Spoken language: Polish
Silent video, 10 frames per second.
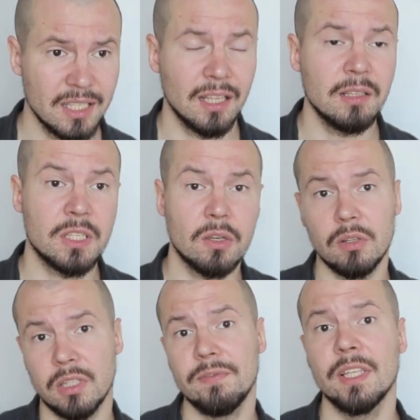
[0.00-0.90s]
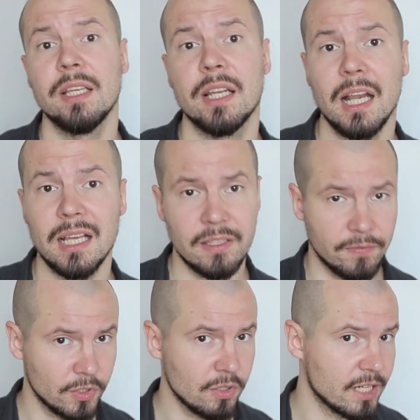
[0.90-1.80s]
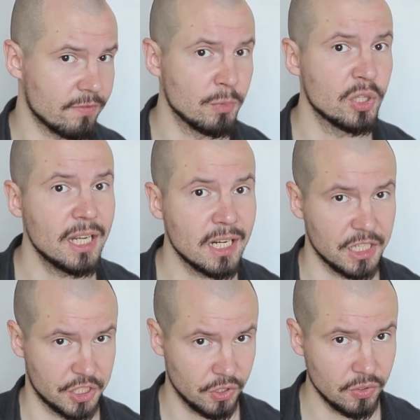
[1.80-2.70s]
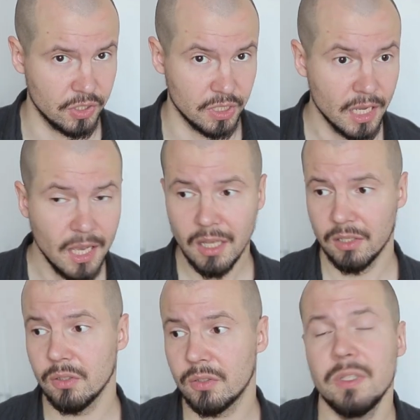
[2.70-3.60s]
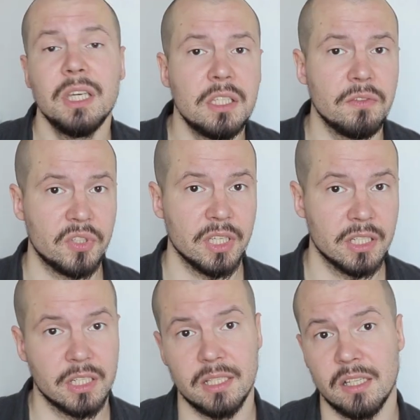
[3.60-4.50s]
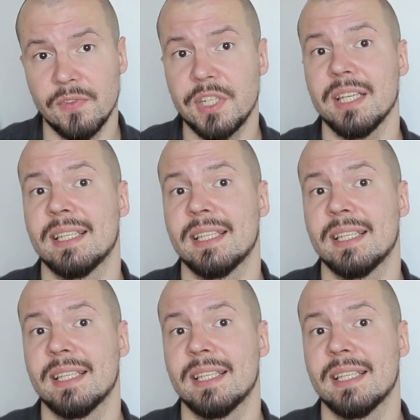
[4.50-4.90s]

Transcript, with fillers: Zatem skoro ty w tej relacji fotograf-modelka rządzi, no to nie dziw się, że zazwyczaj